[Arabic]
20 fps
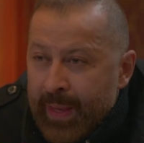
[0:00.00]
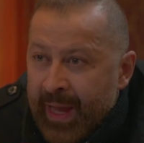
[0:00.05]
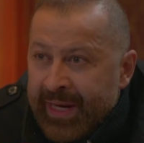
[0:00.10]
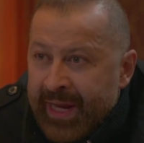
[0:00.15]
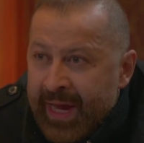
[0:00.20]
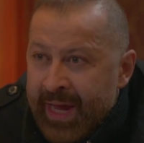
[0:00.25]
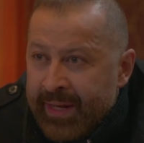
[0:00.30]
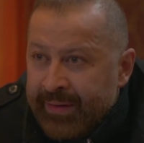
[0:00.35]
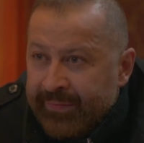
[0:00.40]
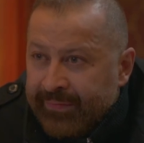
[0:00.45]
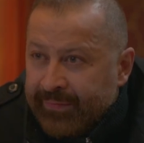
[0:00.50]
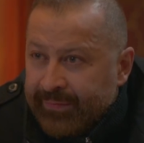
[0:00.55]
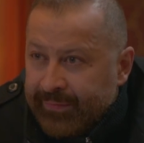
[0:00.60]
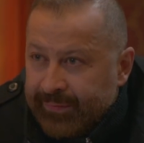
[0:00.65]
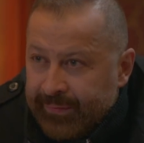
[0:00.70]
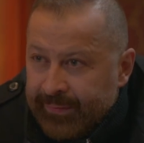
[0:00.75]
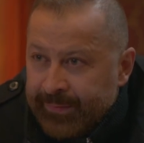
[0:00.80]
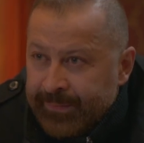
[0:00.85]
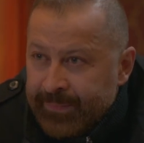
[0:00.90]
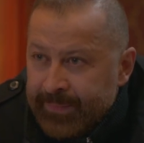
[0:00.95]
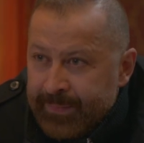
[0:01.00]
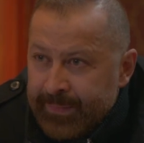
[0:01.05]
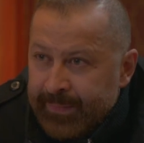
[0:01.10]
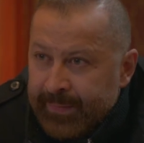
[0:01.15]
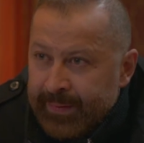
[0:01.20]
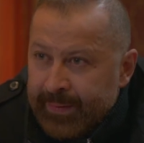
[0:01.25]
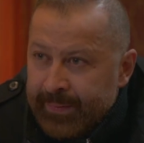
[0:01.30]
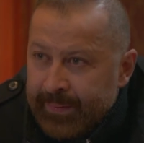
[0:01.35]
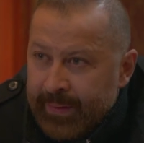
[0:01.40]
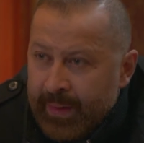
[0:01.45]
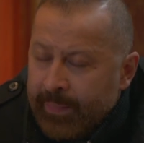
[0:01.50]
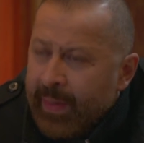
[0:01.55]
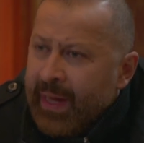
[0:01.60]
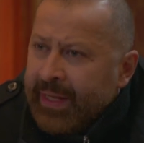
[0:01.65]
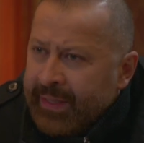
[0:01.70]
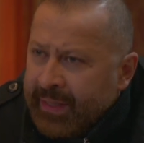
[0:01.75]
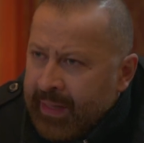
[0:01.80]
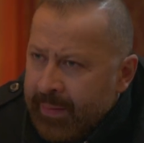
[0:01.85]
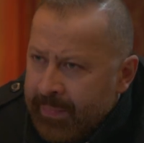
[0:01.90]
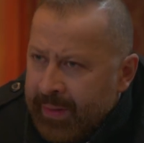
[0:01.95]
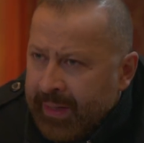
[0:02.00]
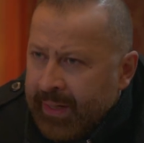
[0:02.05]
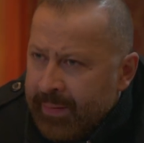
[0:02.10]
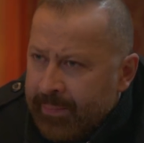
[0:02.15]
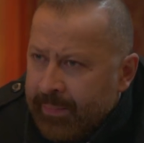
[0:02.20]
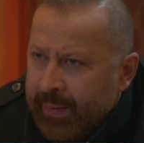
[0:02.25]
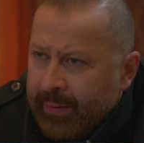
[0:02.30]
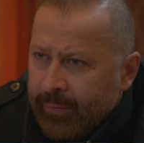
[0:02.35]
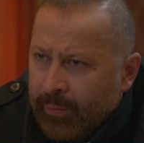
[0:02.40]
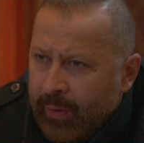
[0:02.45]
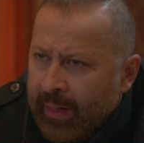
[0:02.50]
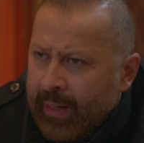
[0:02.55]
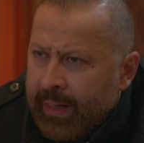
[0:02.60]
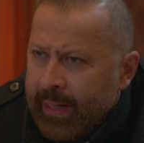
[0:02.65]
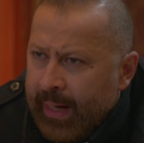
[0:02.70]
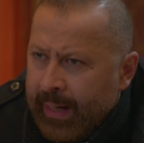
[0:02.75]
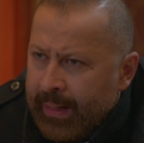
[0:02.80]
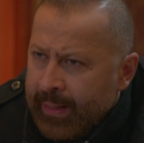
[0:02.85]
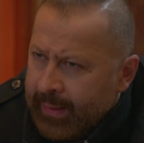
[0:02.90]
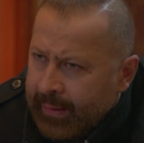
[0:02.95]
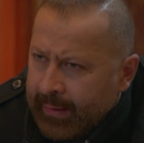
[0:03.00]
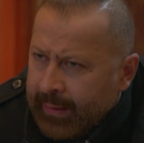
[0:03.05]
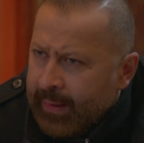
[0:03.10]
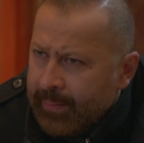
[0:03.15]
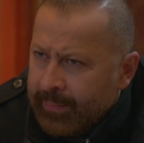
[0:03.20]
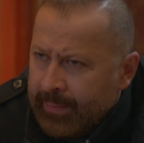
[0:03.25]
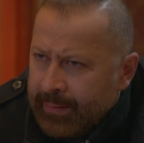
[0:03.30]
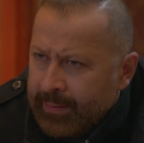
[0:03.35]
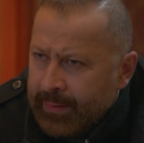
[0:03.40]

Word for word: انا عارف مهدي كان بيحبك وقال لي عنك كلام